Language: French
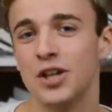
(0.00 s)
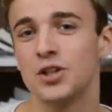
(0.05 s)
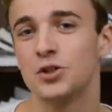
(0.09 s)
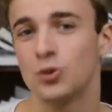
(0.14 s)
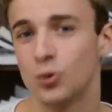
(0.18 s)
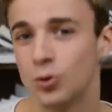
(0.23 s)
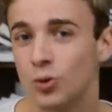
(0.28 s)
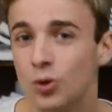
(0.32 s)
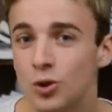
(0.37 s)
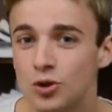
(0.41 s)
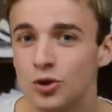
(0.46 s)

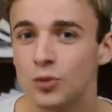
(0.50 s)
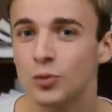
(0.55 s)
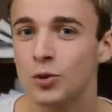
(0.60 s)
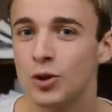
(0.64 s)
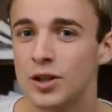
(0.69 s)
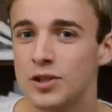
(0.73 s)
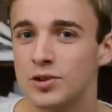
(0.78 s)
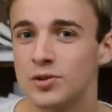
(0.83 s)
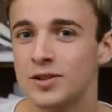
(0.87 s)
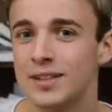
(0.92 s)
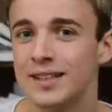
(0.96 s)
sur l'ensemble
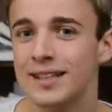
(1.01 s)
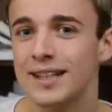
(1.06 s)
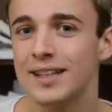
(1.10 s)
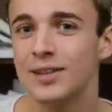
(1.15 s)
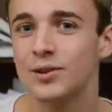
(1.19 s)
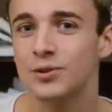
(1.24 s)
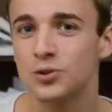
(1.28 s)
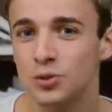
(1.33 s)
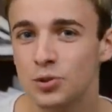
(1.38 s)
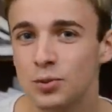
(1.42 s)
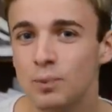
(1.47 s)
de la
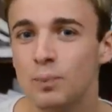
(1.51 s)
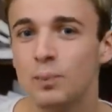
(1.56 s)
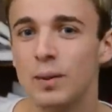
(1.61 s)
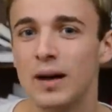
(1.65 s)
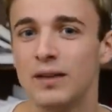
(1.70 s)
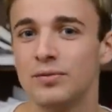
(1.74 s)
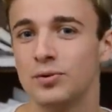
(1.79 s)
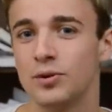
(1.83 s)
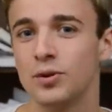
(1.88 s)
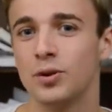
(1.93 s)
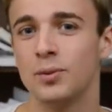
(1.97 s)
société en
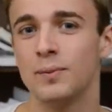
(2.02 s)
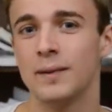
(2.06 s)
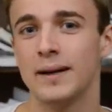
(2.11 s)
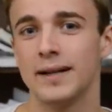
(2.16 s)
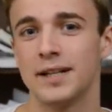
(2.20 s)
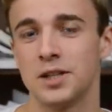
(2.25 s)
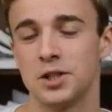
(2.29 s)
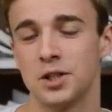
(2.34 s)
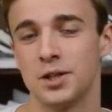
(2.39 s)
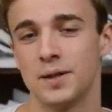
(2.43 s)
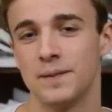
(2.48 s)
suprafuckant le
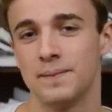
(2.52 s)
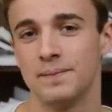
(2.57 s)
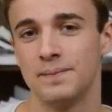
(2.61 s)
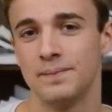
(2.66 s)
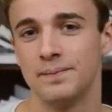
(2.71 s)
mariage.